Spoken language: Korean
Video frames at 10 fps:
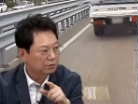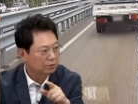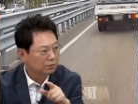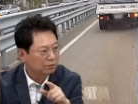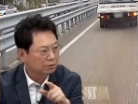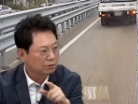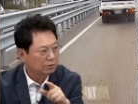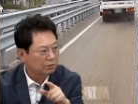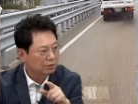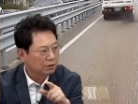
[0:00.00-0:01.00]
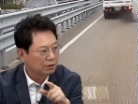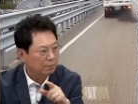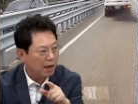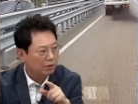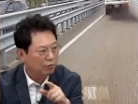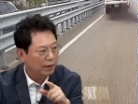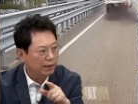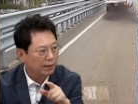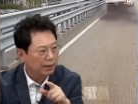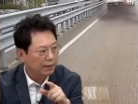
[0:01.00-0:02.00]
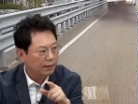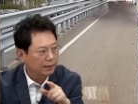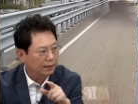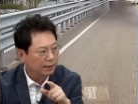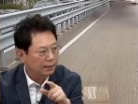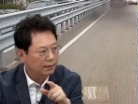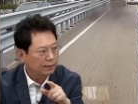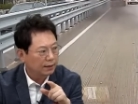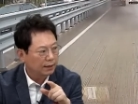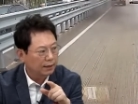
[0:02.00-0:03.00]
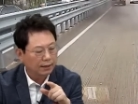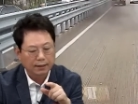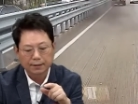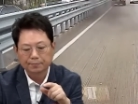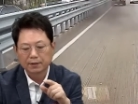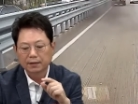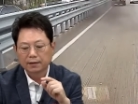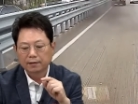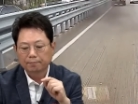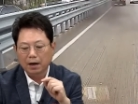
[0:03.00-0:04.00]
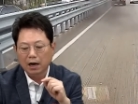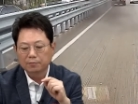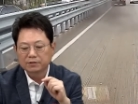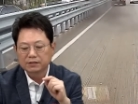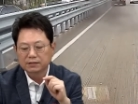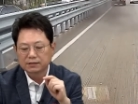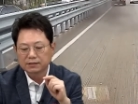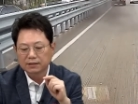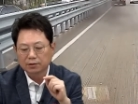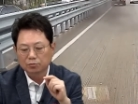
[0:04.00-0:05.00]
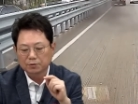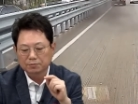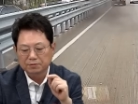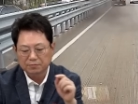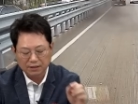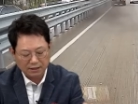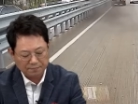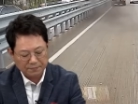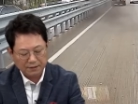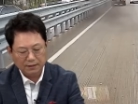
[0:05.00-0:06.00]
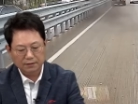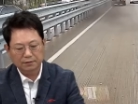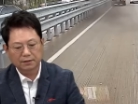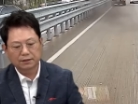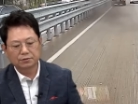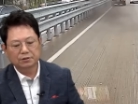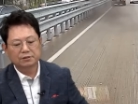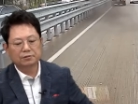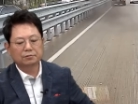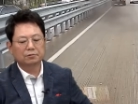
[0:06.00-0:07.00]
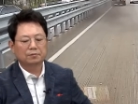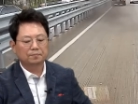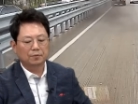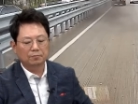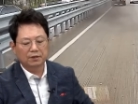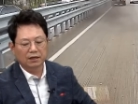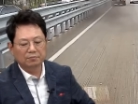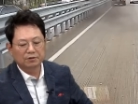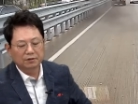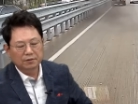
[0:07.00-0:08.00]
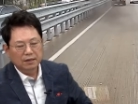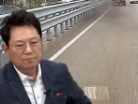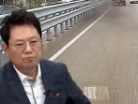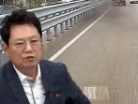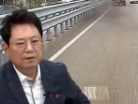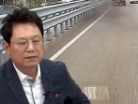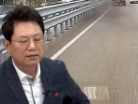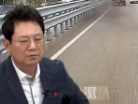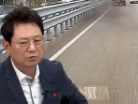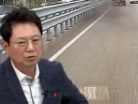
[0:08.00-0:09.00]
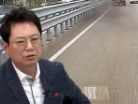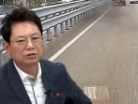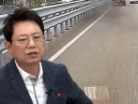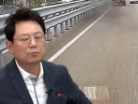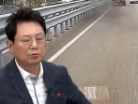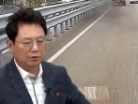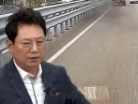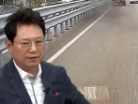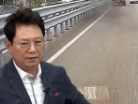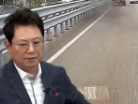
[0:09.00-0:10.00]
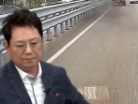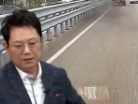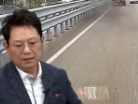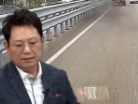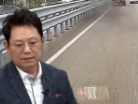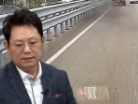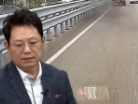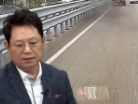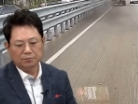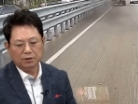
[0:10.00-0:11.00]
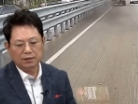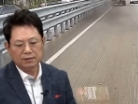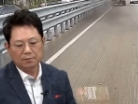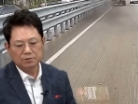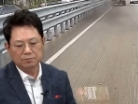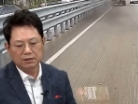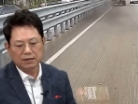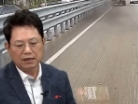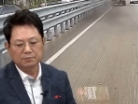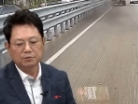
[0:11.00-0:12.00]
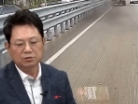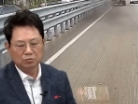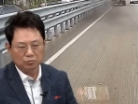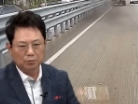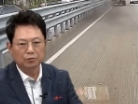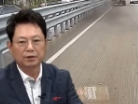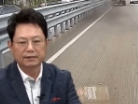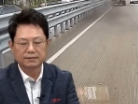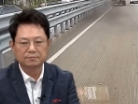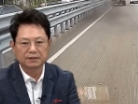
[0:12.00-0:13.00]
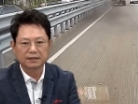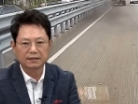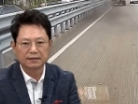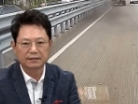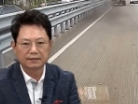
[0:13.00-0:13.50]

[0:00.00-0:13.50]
천천천히 마이웨이 예 마음은 이, 차가 더 밉습니다. 그러나 현실적으로 법원에 가면은 불박차 잘못 더 크게 볼 것 같아요. 2차 잘못 한 30 내지 40% 정도 볼 것 같습니다.